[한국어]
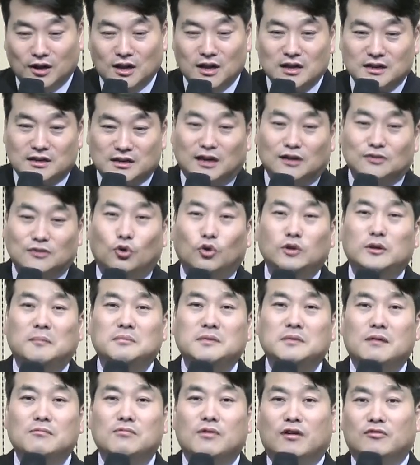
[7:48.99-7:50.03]
그러니까
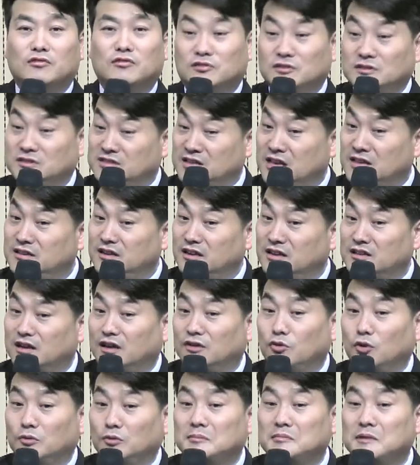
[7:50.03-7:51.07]
로뎀나무, 예전에 내가
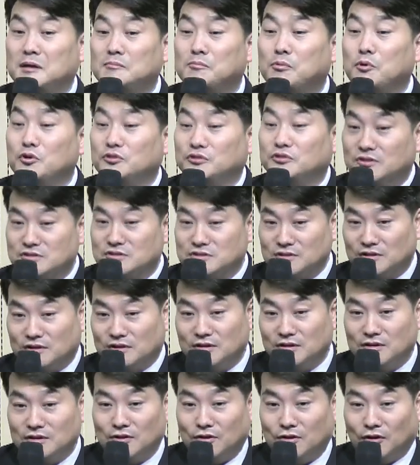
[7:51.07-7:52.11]
로뎀나무 보여드렸죠.
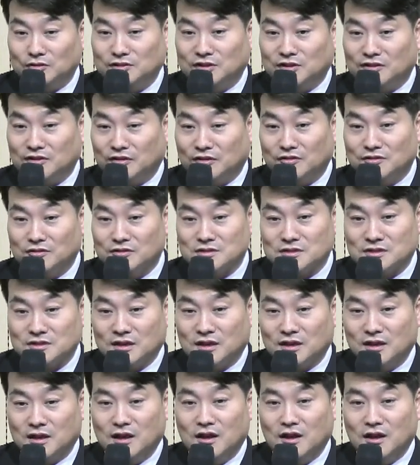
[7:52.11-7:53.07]
어떻게 생겼는지.